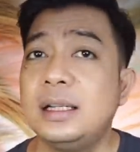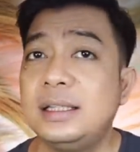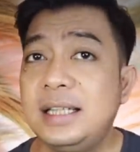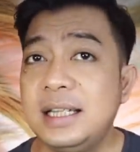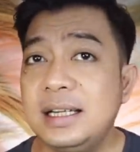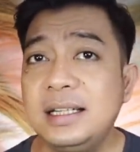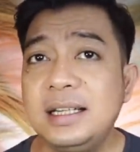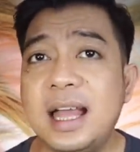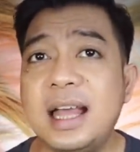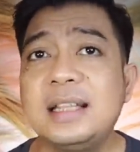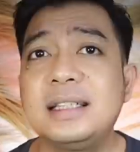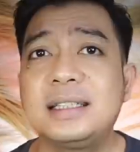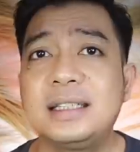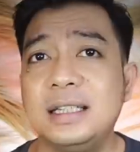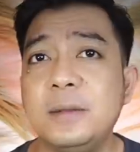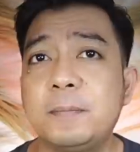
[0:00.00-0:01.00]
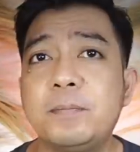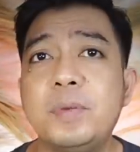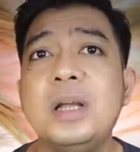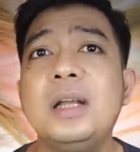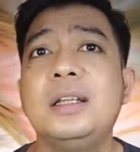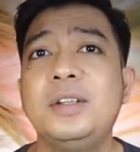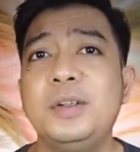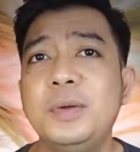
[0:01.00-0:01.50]
dengan
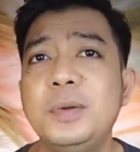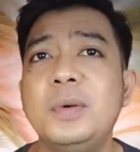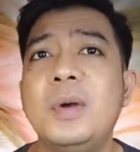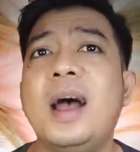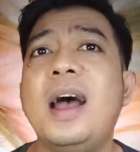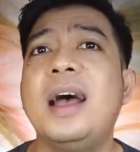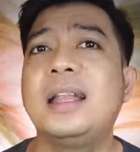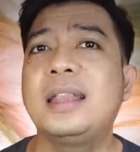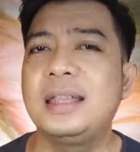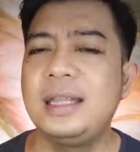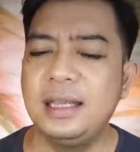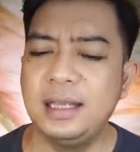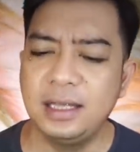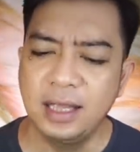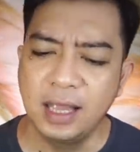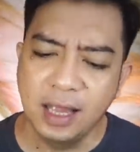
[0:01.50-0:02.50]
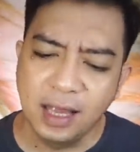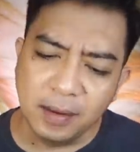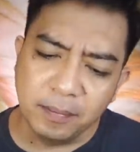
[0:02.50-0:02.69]
sepenuh hati